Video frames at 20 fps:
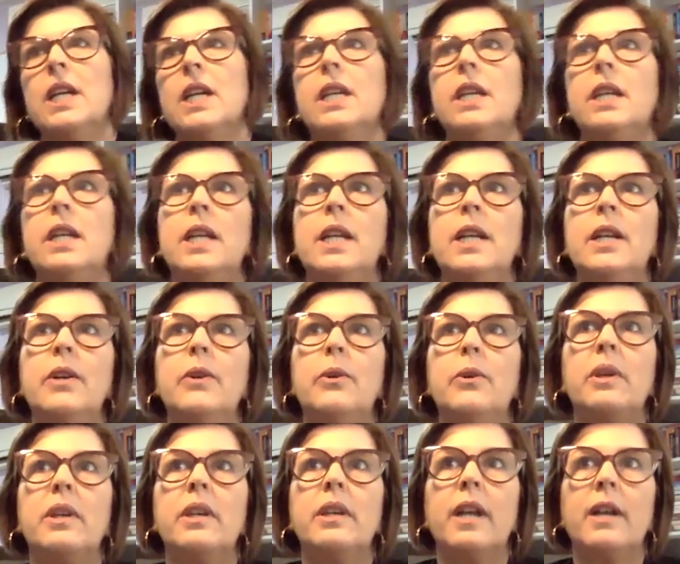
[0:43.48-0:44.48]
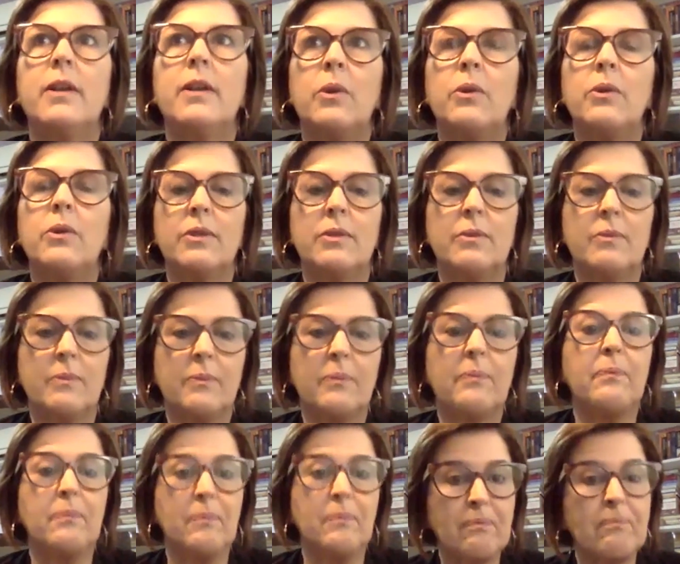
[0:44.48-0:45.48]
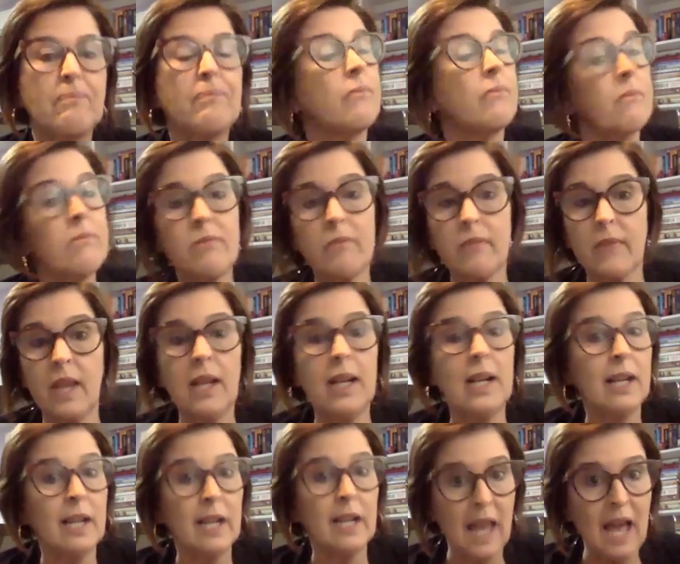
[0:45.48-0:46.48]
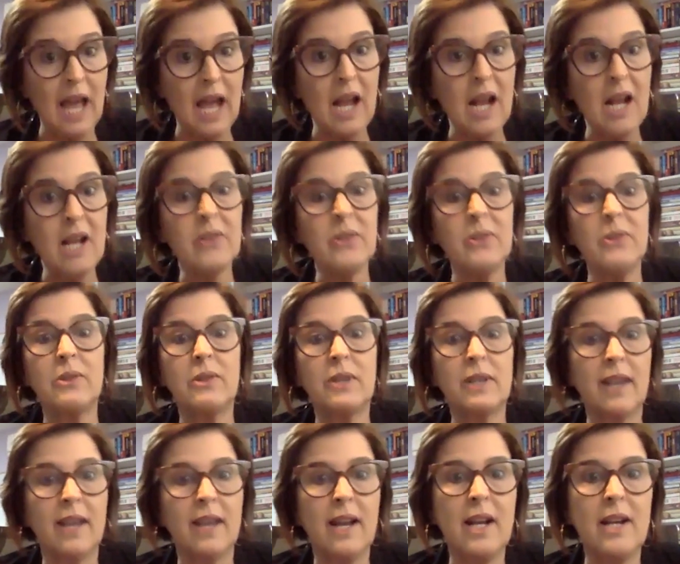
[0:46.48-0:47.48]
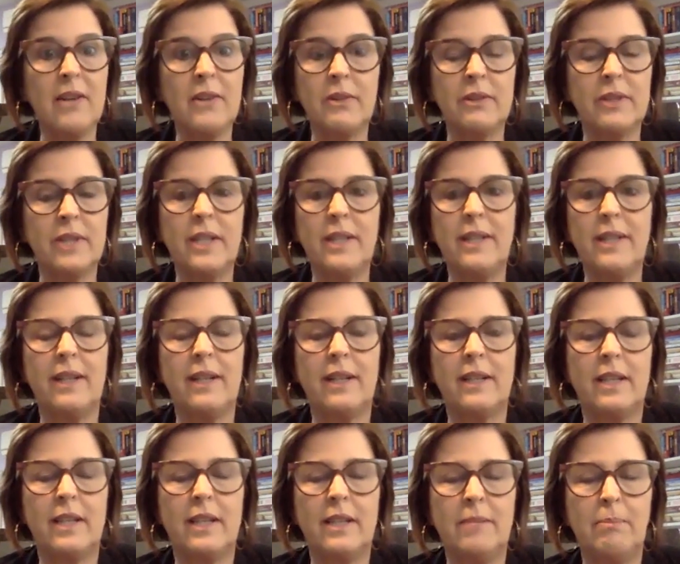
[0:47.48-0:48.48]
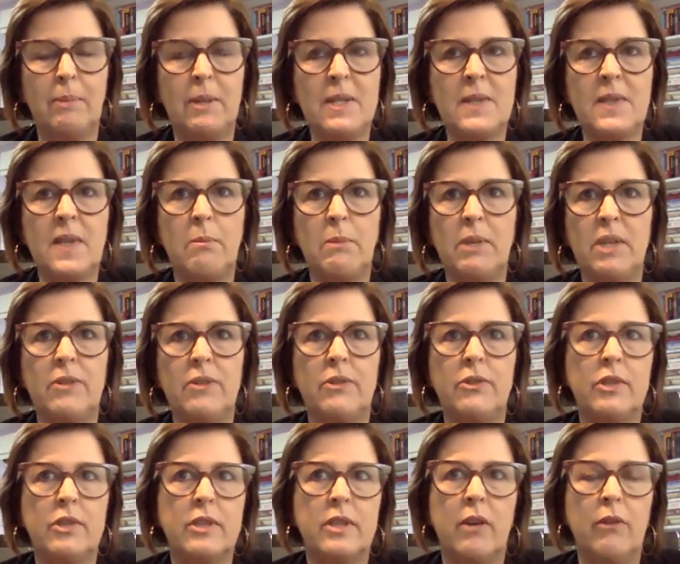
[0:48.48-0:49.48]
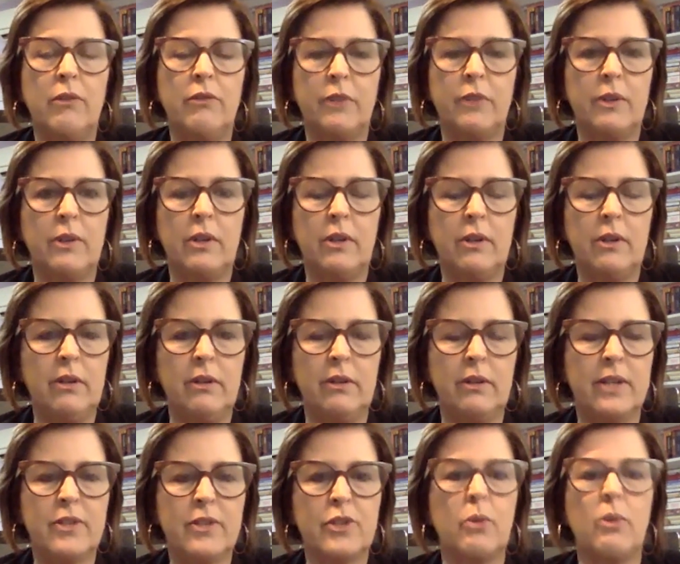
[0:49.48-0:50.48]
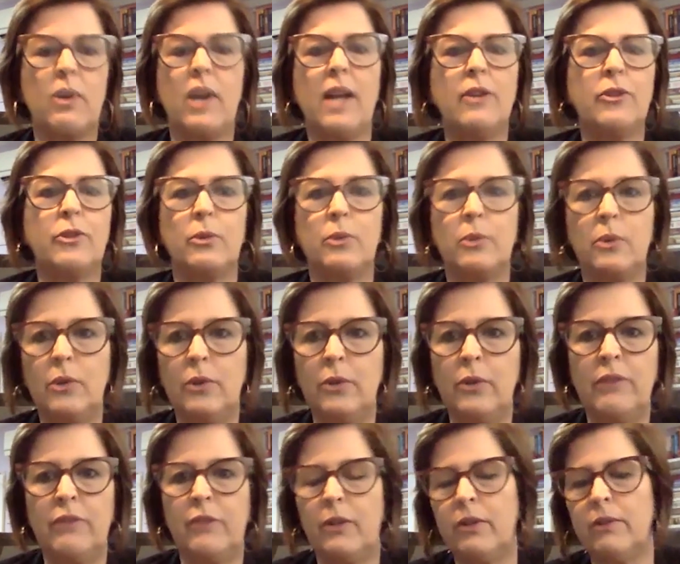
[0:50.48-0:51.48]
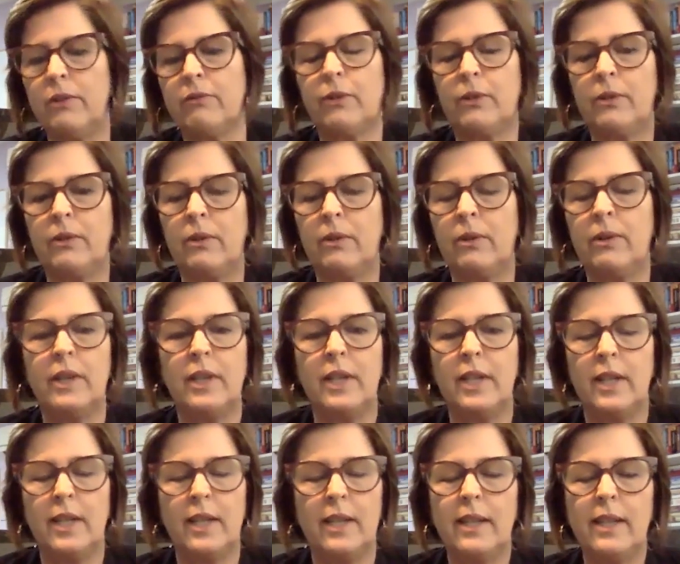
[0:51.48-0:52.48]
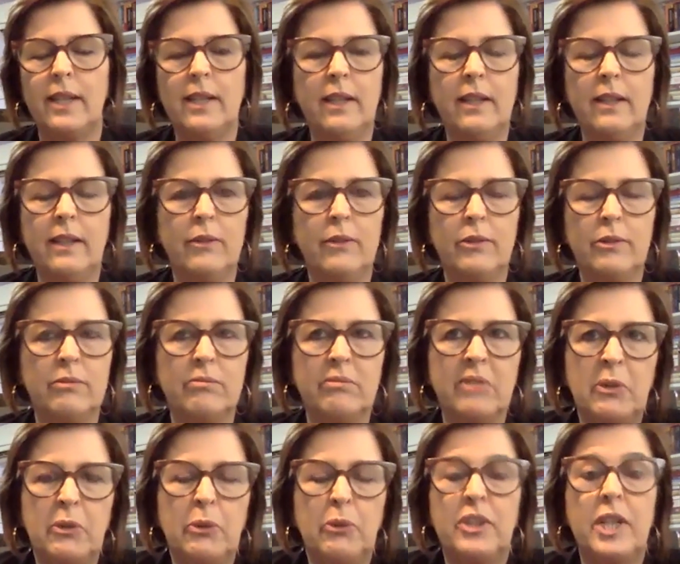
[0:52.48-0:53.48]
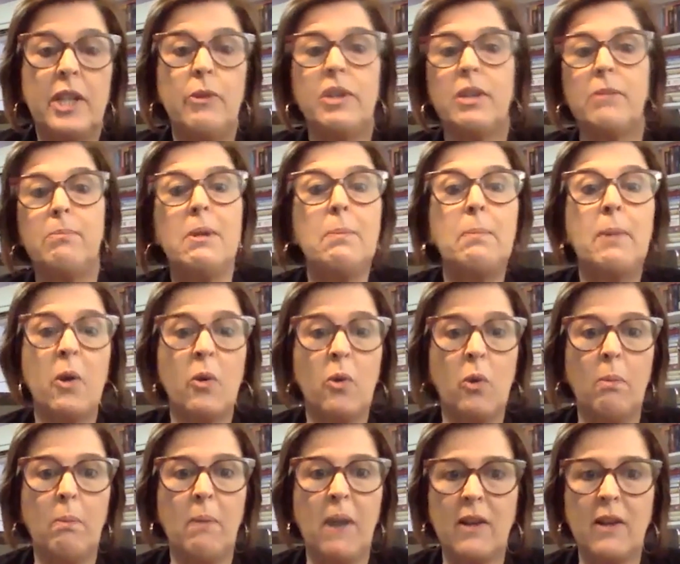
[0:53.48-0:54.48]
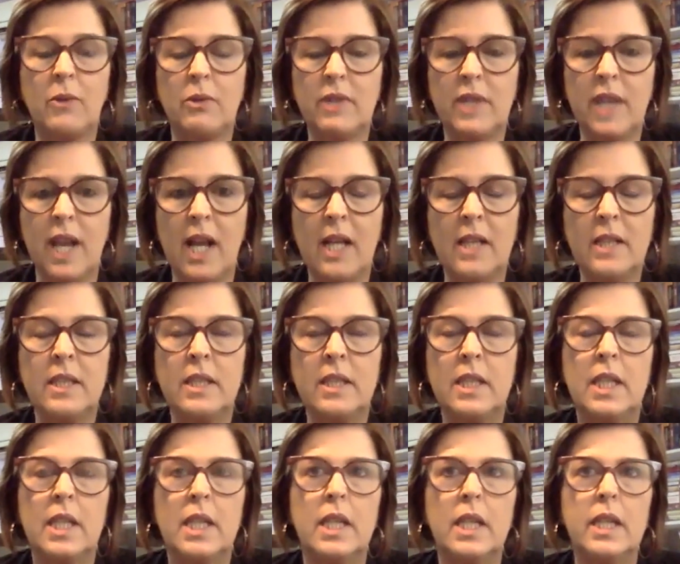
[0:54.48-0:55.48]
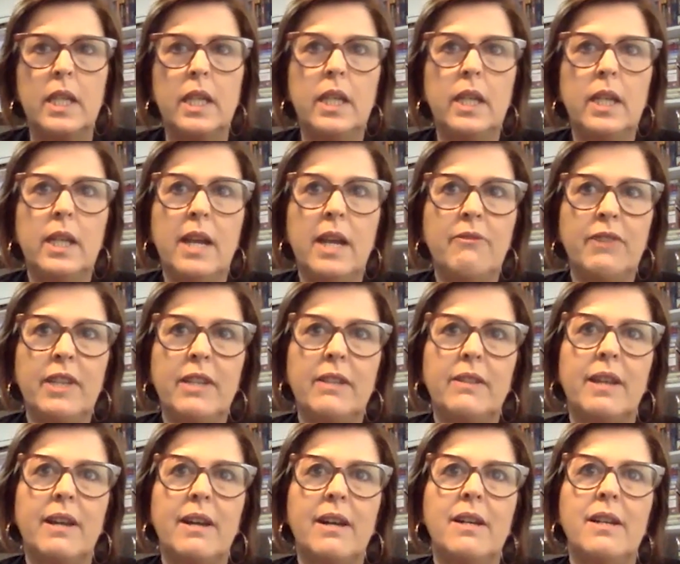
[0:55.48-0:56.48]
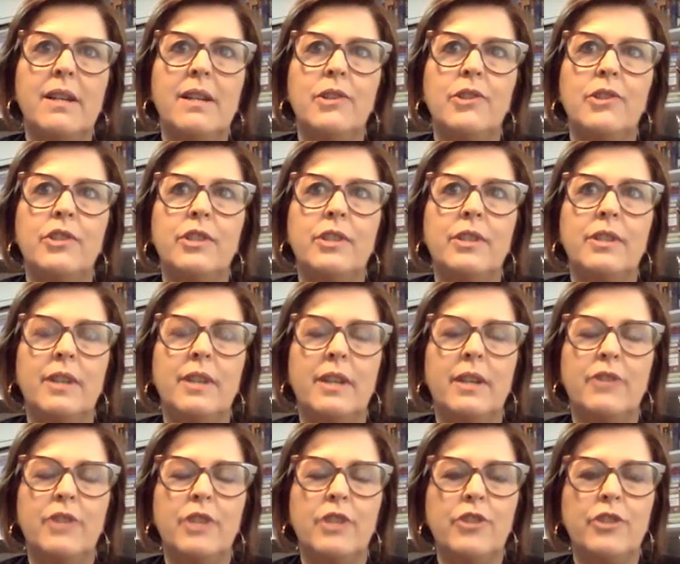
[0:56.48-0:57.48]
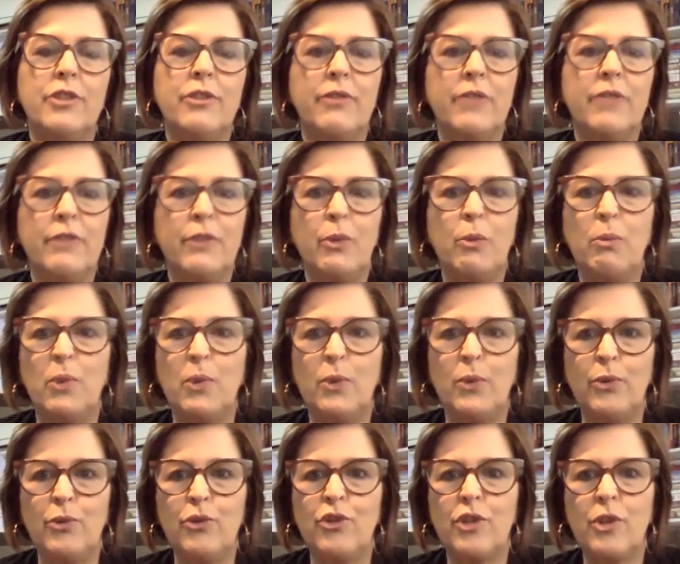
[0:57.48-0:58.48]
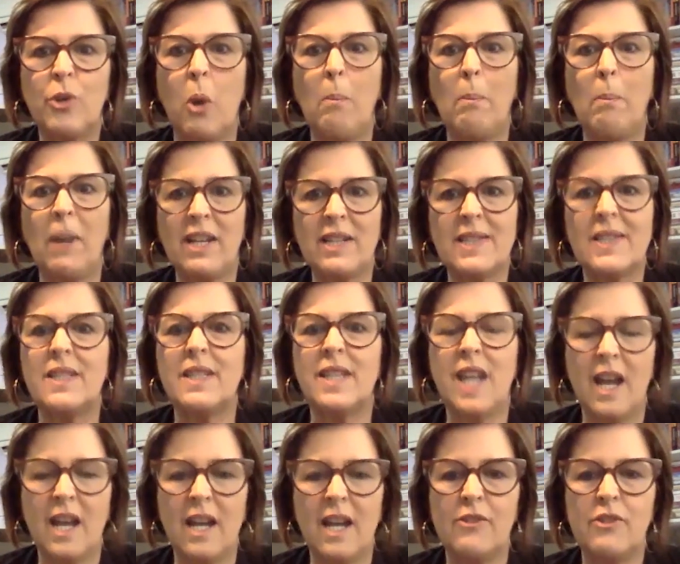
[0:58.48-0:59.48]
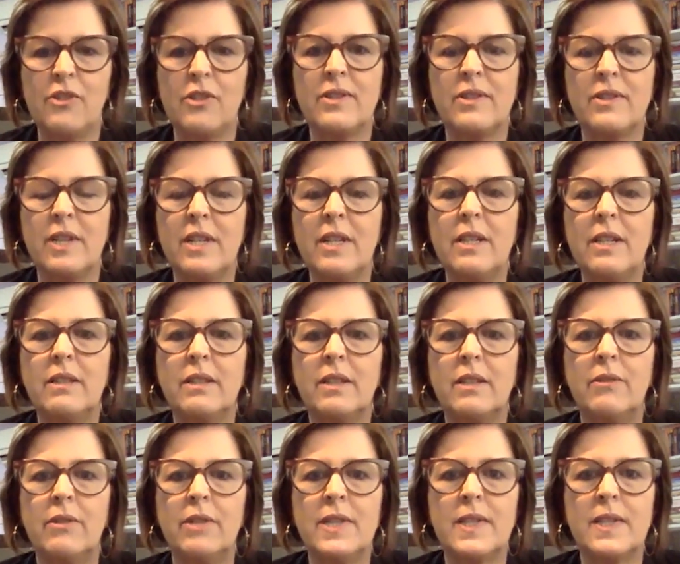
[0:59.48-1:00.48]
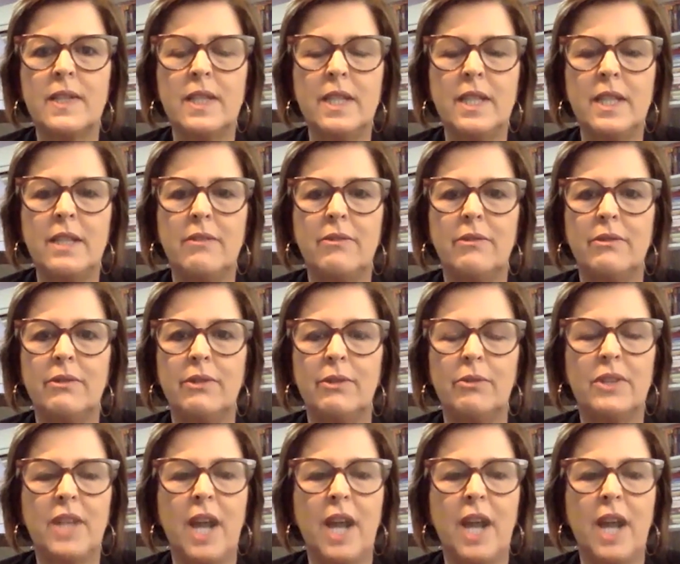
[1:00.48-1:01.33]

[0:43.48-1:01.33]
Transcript: E Chega a ser que... É limitado, né, esse pensamento? Claro, claro, né? É aquele pensamento de que eu vou é, sugar tudo e vou, vou né? Eu não, eu não tenho que me preocupar com nada. E, na verdade, a gente vive um mundo de complexidades, né? Então, assim, não, não